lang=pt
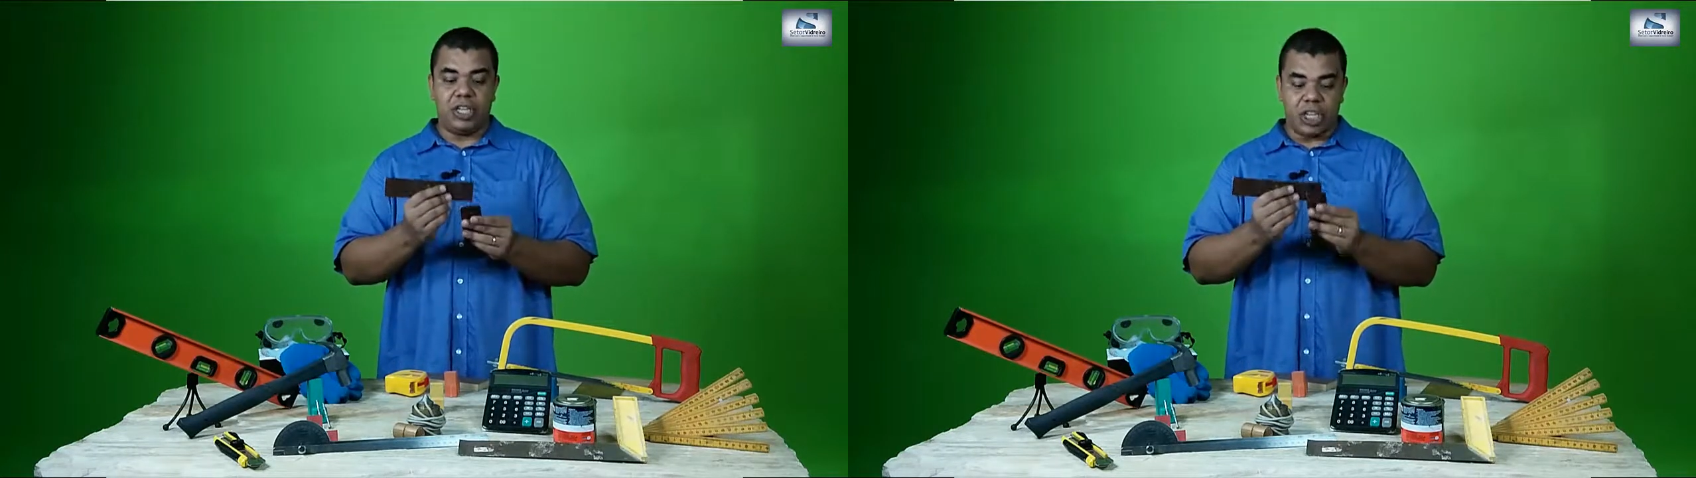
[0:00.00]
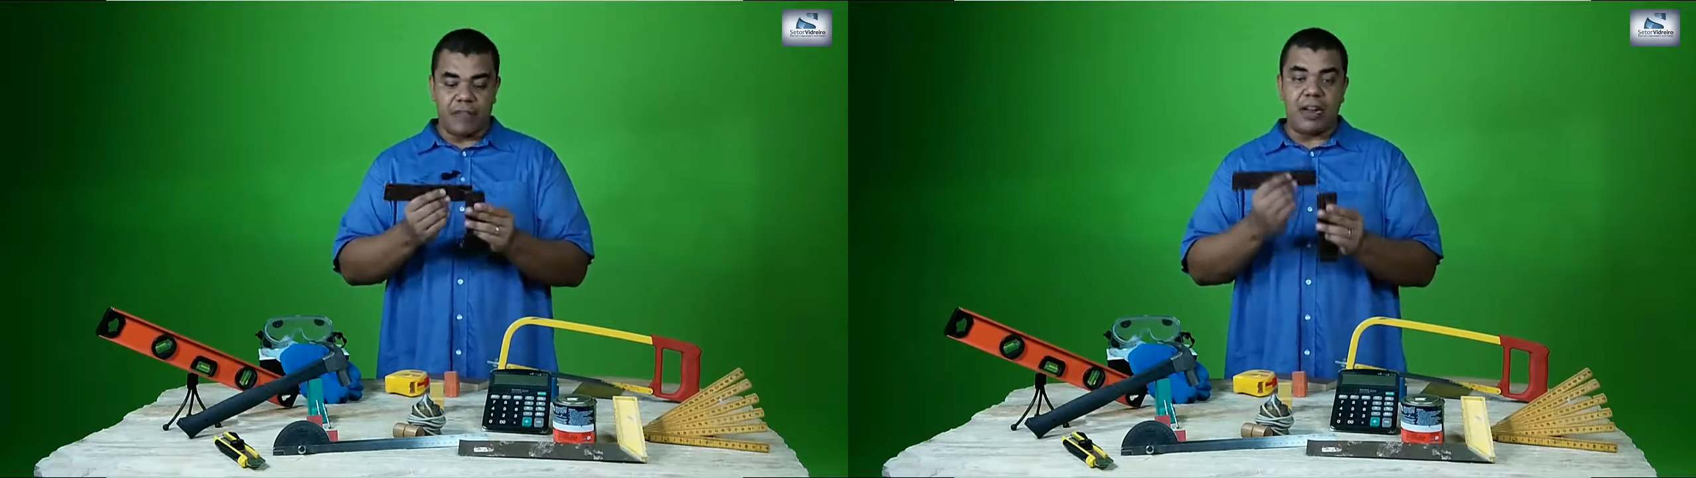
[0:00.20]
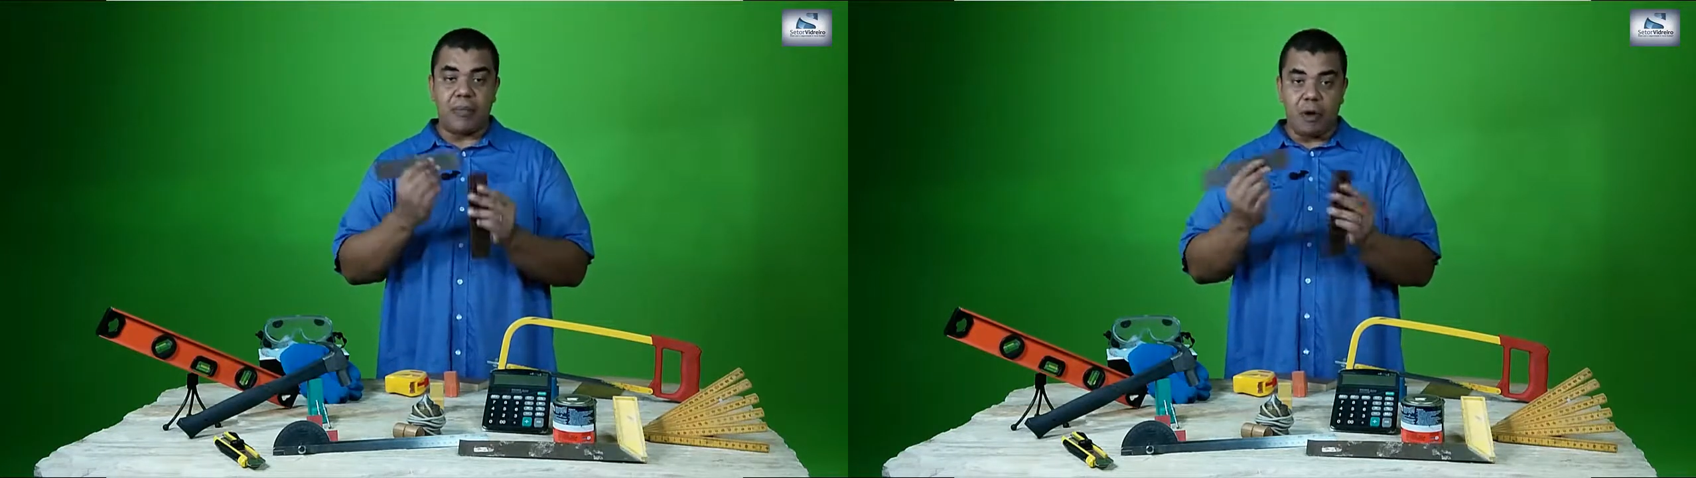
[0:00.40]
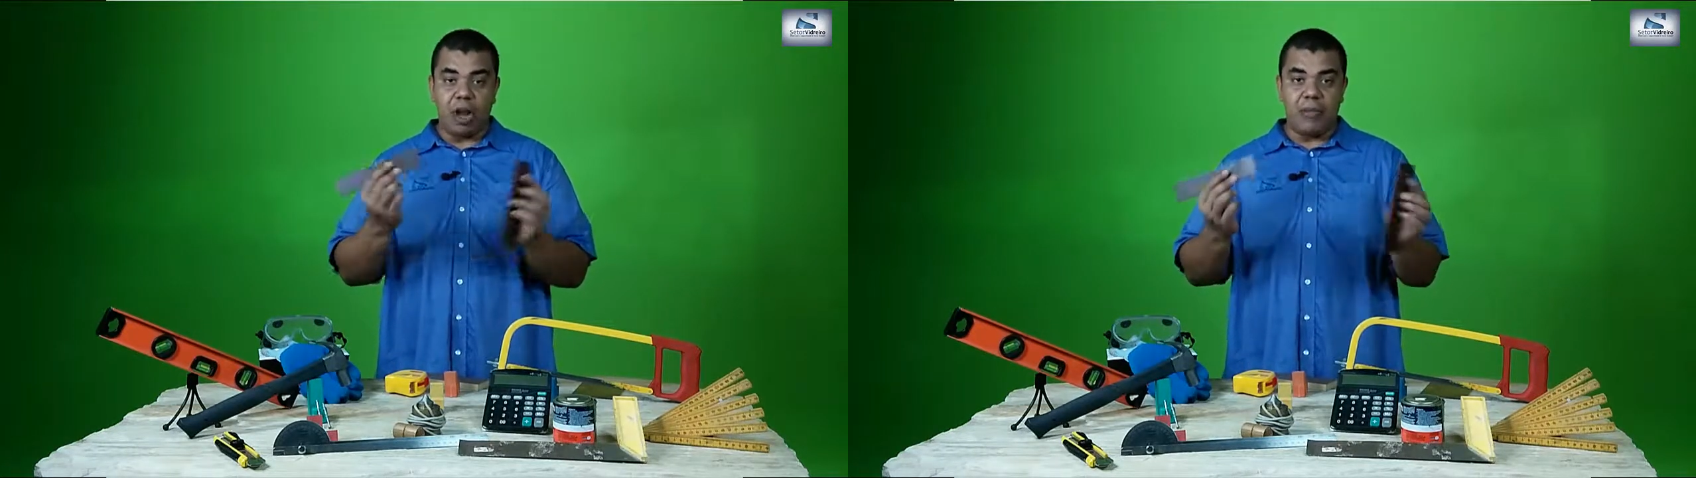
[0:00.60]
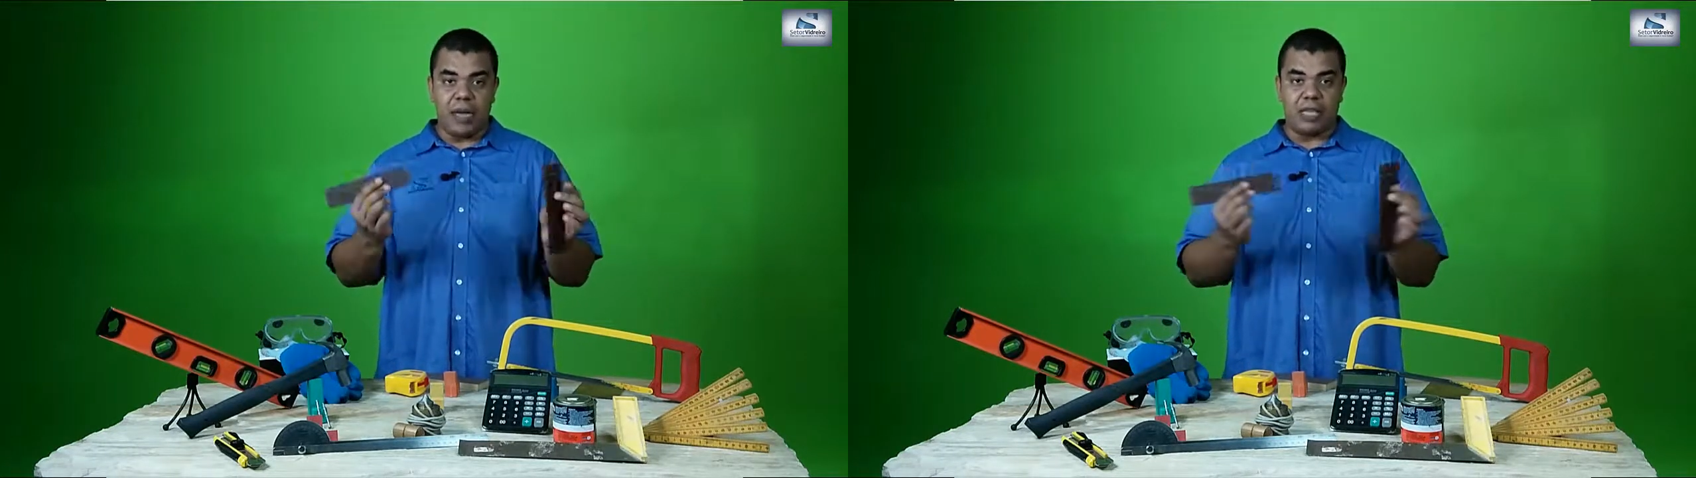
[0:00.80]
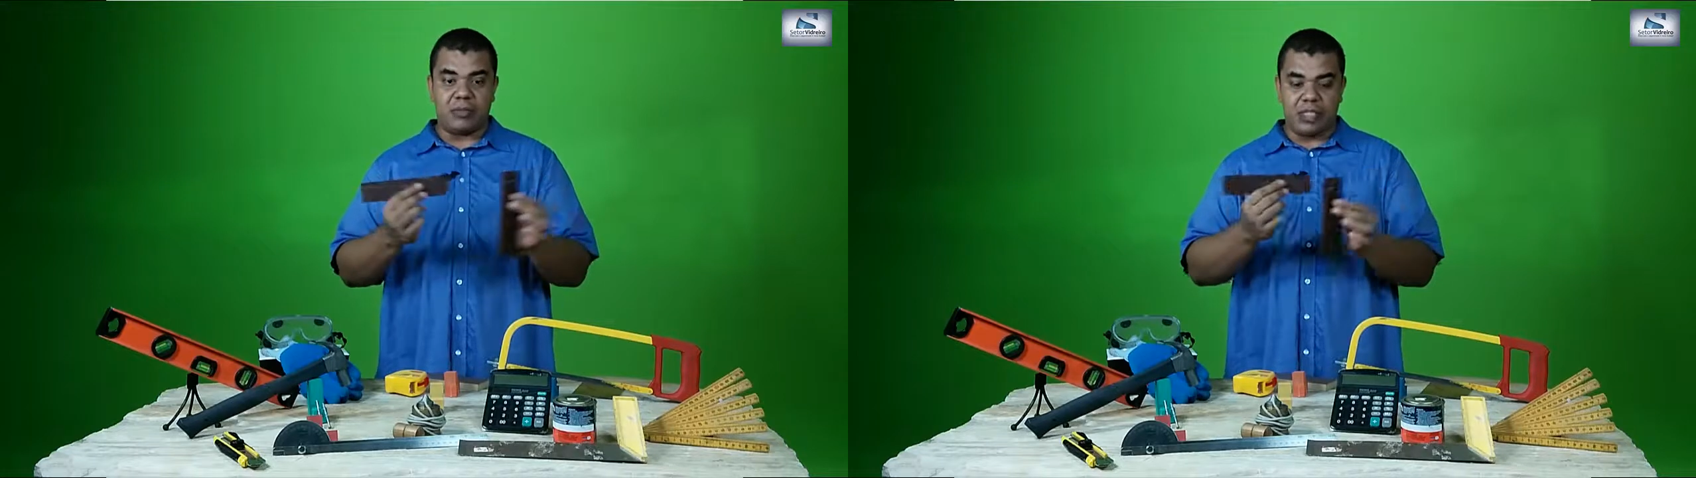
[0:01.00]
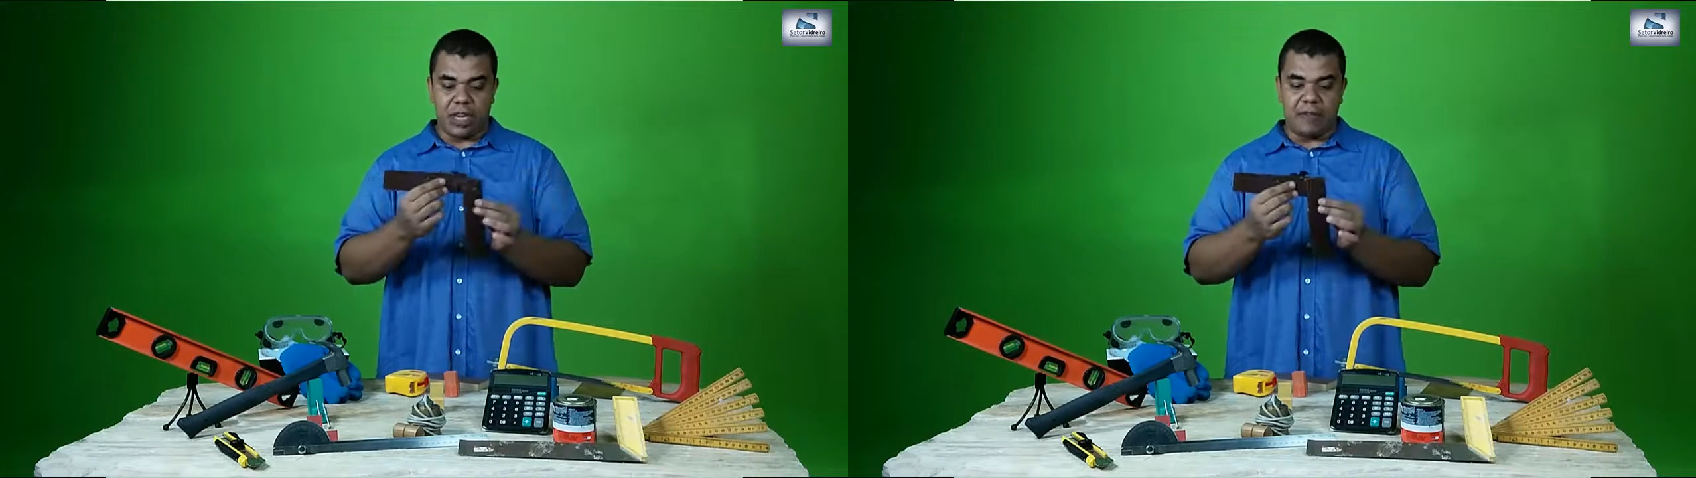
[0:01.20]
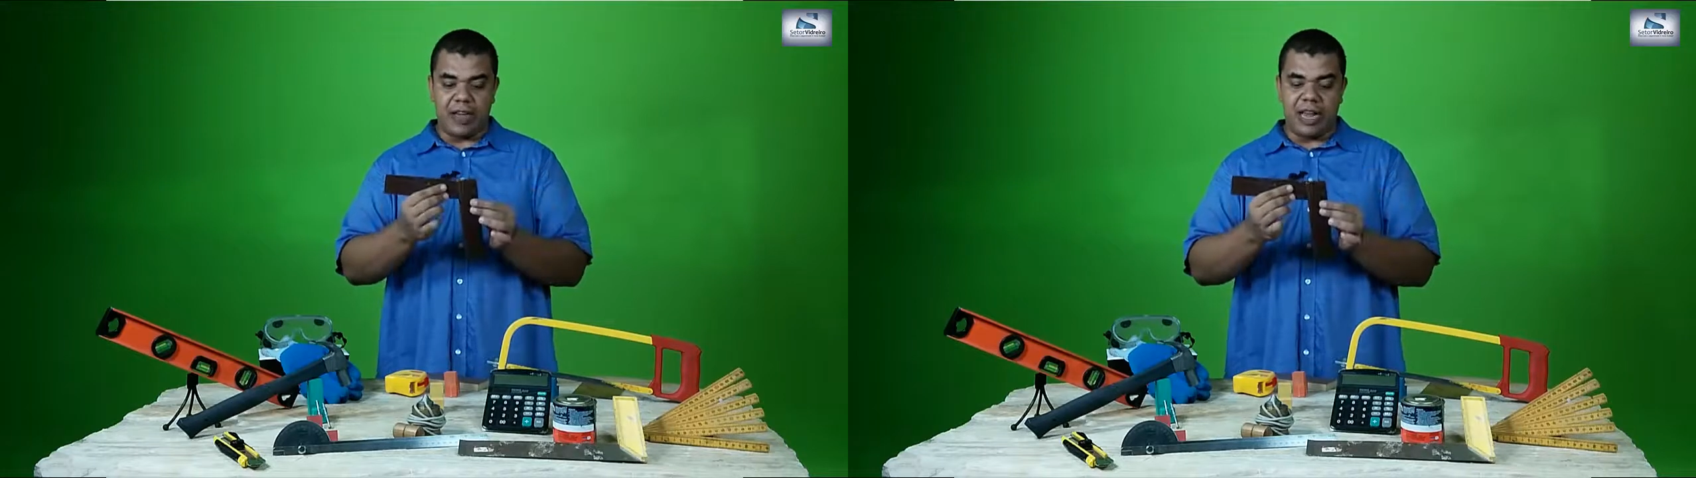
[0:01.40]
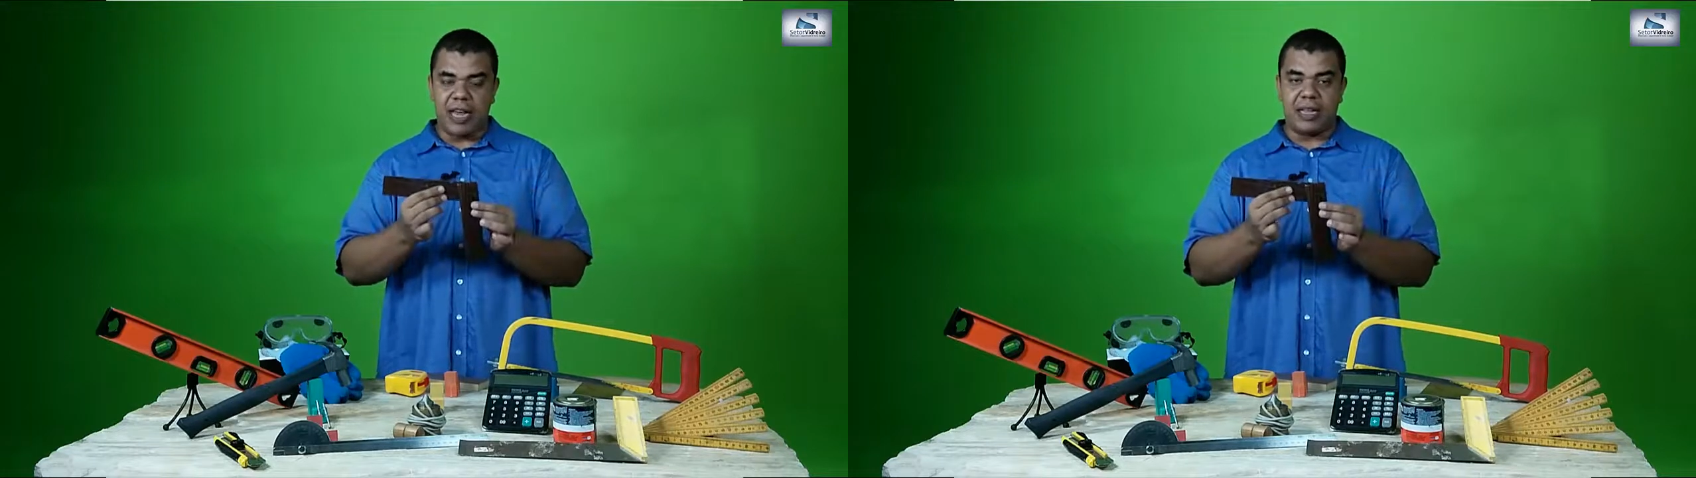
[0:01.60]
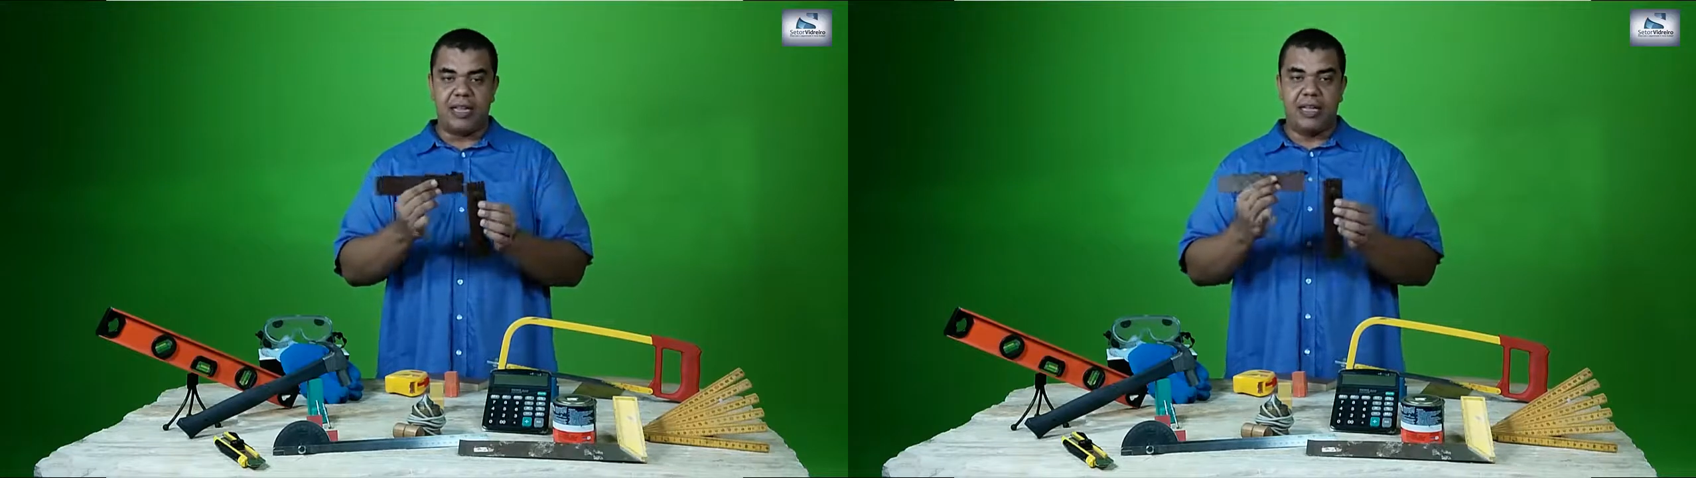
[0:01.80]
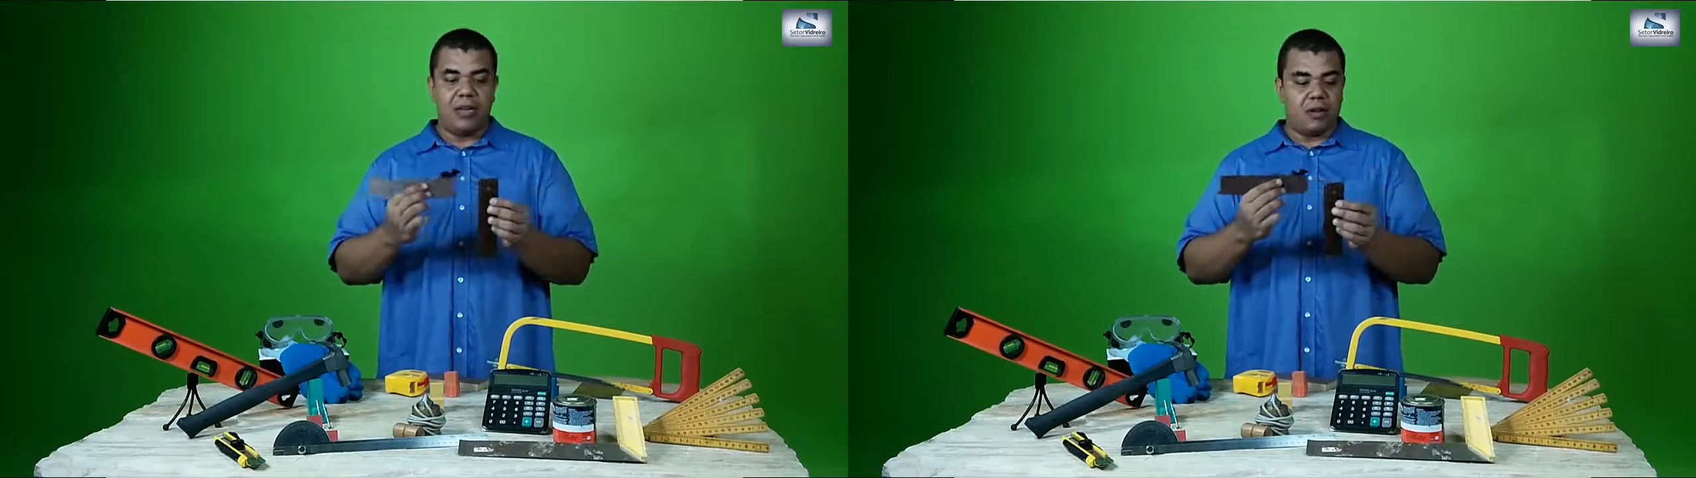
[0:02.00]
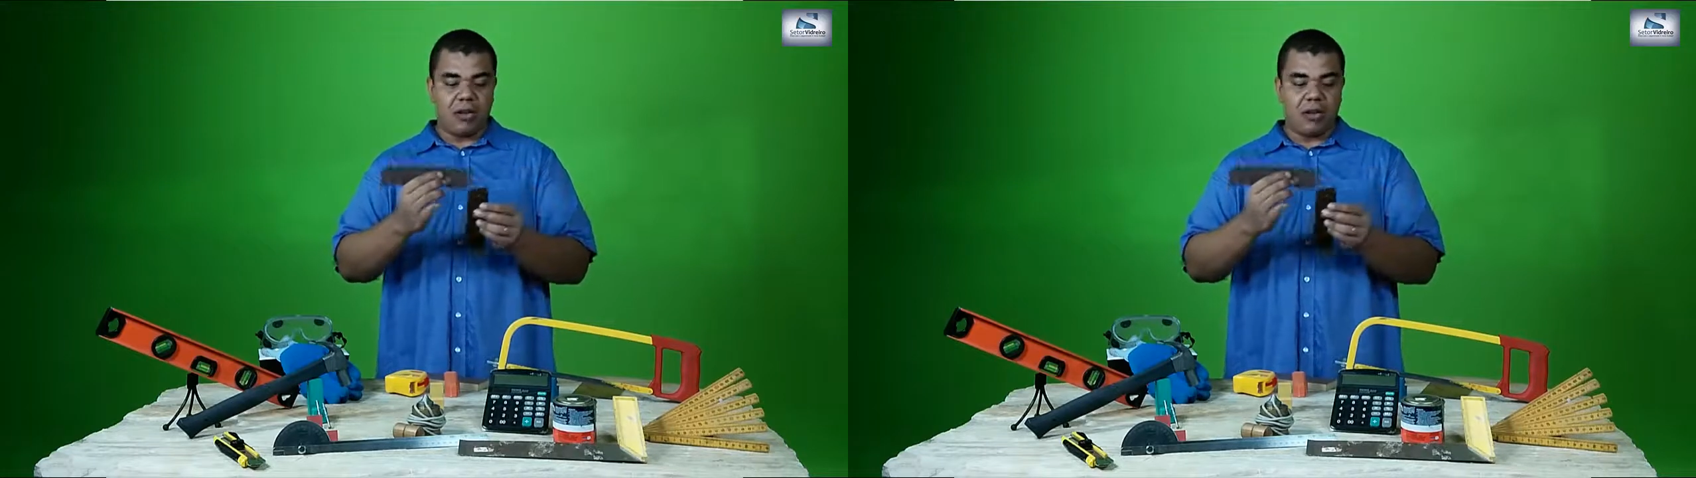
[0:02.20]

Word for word: Deixava ela mole mesmo, deixava ela...